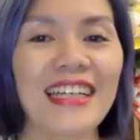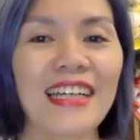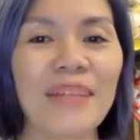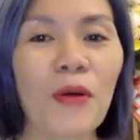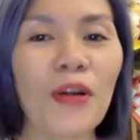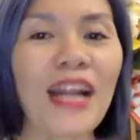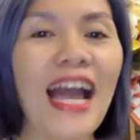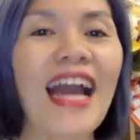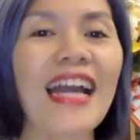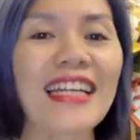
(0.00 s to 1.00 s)
Một
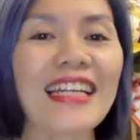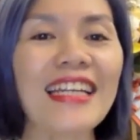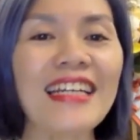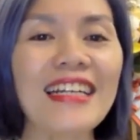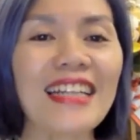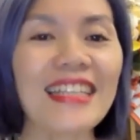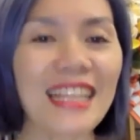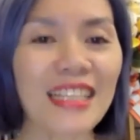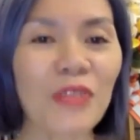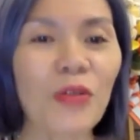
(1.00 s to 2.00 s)
là đi đường nền
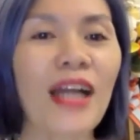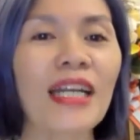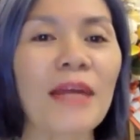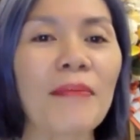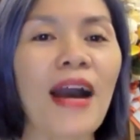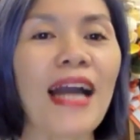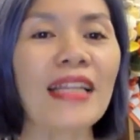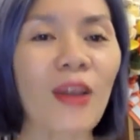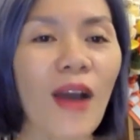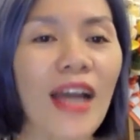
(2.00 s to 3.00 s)
xanh thông thoáng đảm bảo an
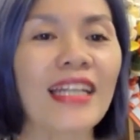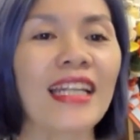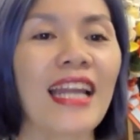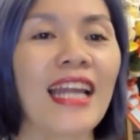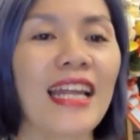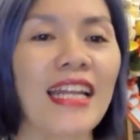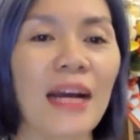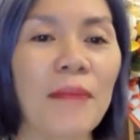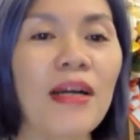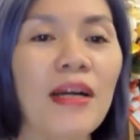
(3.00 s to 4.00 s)
toàn.
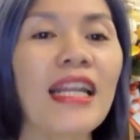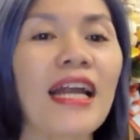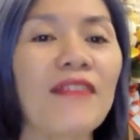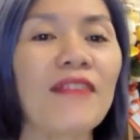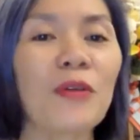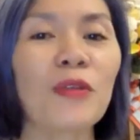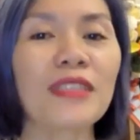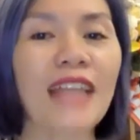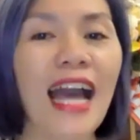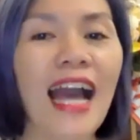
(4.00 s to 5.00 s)
Nắng mưa là việc của
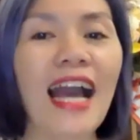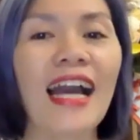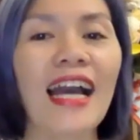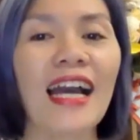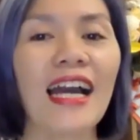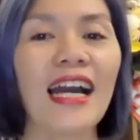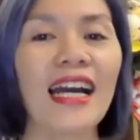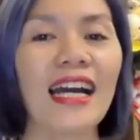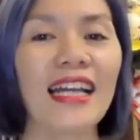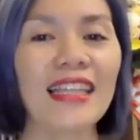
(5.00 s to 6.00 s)
ta.
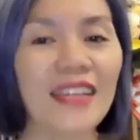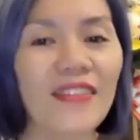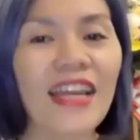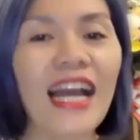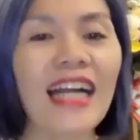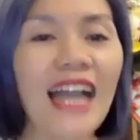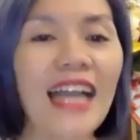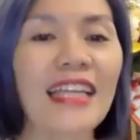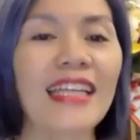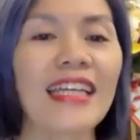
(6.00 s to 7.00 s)
À, tiền về hàng ngày.
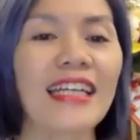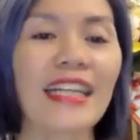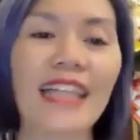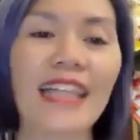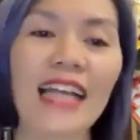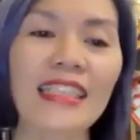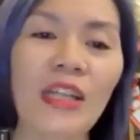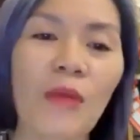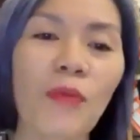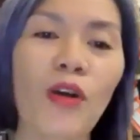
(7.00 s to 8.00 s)
Khách hàng tự
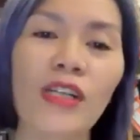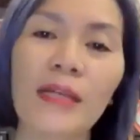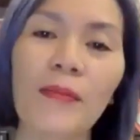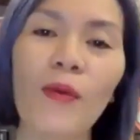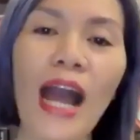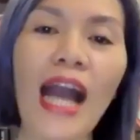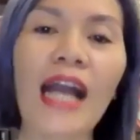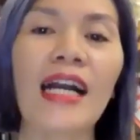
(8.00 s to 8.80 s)
động gõ cửa mua hàng.